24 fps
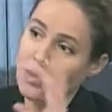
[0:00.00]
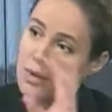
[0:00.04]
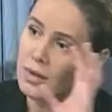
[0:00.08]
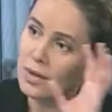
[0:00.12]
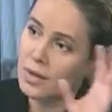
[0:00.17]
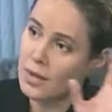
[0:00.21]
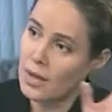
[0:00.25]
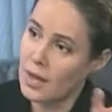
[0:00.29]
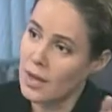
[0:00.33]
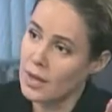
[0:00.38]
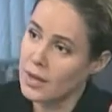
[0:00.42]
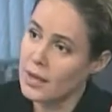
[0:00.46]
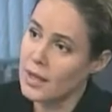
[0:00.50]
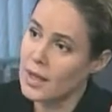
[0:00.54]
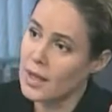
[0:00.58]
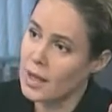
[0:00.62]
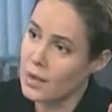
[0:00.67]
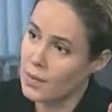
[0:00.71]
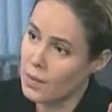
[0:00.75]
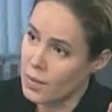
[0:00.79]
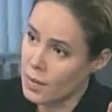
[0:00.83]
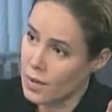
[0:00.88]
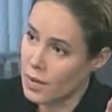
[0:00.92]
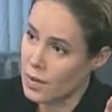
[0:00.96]
долги,
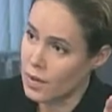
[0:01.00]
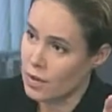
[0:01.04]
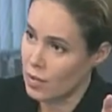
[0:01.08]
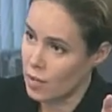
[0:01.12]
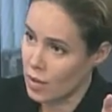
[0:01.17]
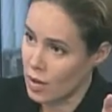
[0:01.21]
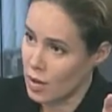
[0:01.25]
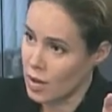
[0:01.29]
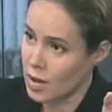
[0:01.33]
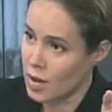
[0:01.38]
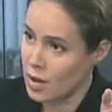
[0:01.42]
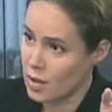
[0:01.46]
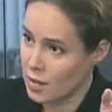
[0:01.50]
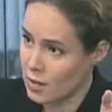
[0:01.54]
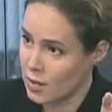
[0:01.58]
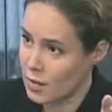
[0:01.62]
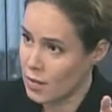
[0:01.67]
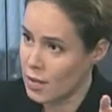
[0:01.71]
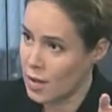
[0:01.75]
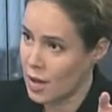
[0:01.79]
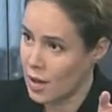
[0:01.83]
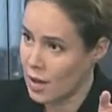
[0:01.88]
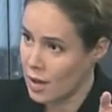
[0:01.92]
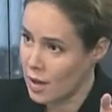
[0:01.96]
которые есть в
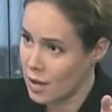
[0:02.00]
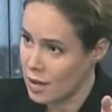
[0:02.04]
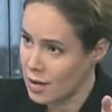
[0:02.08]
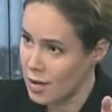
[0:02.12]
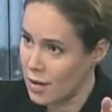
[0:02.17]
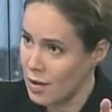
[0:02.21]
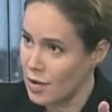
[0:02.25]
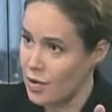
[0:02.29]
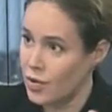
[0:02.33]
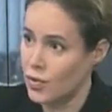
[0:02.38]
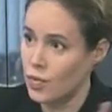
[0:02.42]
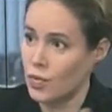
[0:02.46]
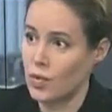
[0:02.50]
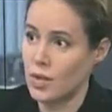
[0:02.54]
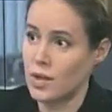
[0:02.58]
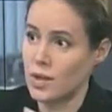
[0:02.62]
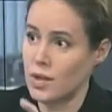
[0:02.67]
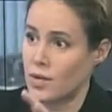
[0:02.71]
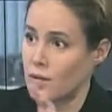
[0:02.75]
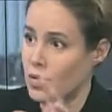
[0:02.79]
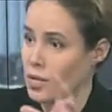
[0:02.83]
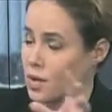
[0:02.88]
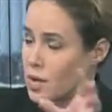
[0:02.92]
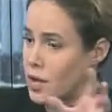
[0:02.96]
Украине. Они у нас
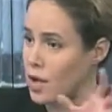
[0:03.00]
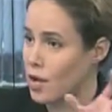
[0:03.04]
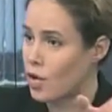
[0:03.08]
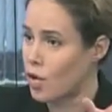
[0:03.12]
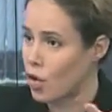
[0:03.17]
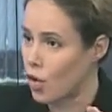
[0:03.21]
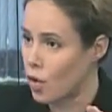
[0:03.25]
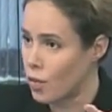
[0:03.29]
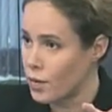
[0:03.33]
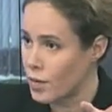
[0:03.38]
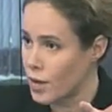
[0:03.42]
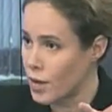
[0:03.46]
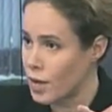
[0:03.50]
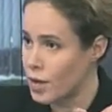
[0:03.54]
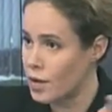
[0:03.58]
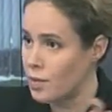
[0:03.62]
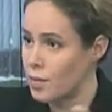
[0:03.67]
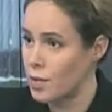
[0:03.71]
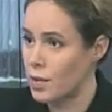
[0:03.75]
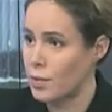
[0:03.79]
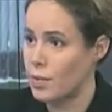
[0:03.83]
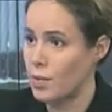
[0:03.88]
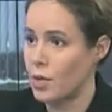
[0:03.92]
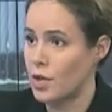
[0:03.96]
сегодня огромные, они
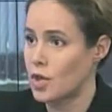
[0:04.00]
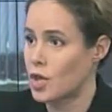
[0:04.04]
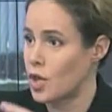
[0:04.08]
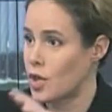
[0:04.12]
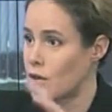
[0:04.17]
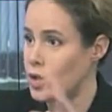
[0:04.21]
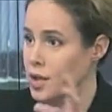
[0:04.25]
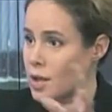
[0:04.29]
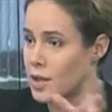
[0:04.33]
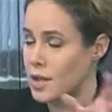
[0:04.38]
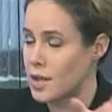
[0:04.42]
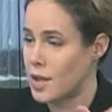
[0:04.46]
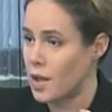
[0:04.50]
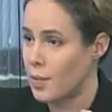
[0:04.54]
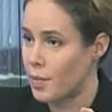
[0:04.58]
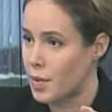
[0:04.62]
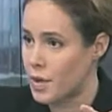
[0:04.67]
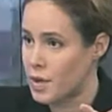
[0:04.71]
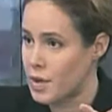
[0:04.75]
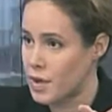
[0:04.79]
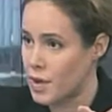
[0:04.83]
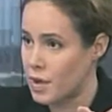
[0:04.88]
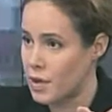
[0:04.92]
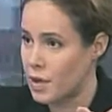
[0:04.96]
приближаются к
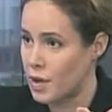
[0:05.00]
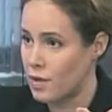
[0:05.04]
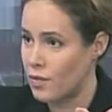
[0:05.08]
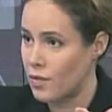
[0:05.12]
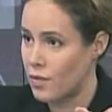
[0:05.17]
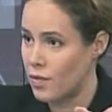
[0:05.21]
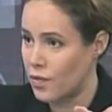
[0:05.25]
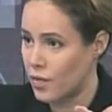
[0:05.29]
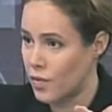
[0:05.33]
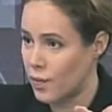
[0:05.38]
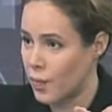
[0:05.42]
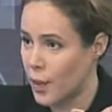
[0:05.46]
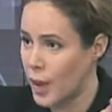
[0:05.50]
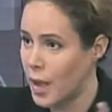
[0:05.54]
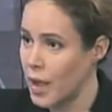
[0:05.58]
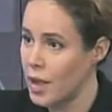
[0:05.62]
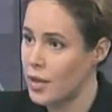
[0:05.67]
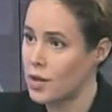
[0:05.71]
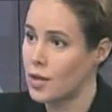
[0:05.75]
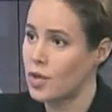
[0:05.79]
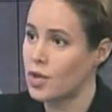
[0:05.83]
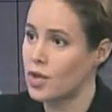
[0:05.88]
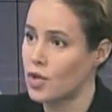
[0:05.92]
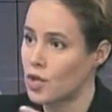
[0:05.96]
100% ВВП. И
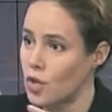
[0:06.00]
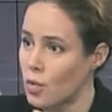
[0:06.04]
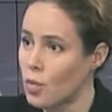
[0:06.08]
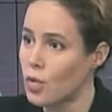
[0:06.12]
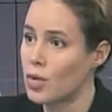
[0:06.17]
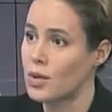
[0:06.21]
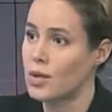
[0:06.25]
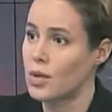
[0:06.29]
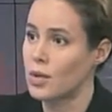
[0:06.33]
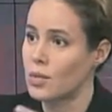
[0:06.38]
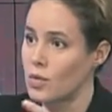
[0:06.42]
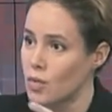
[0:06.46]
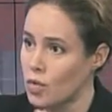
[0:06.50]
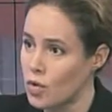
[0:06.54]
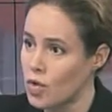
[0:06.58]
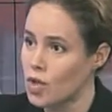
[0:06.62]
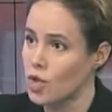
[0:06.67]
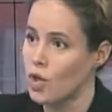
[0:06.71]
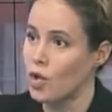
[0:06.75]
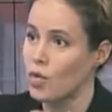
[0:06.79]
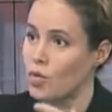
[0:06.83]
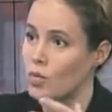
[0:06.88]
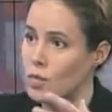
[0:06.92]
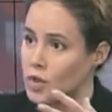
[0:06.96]
начнем хоть немножко
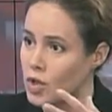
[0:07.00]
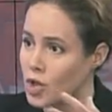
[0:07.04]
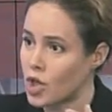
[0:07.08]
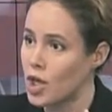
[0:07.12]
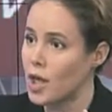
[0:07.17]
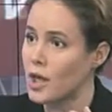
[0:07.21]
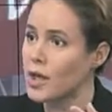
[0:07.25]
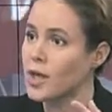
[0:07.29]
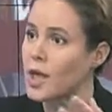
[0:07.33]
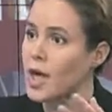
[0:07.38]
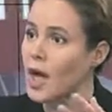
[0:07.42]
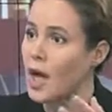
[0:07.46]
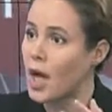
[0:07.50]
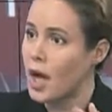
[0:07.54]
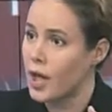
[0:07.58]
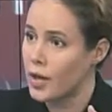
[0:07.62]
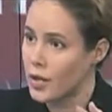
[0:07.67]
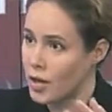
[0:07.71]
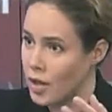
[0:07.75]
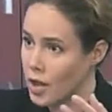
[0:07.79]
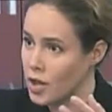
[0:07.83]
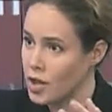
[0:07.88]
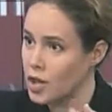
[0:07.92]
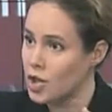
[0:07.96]
ну, а уменьшать так
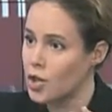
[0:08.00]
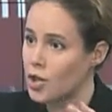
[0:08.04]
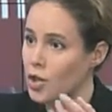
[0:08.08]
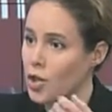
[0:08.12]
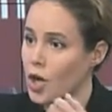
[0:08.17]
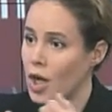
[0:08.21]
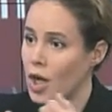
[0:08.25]
нашу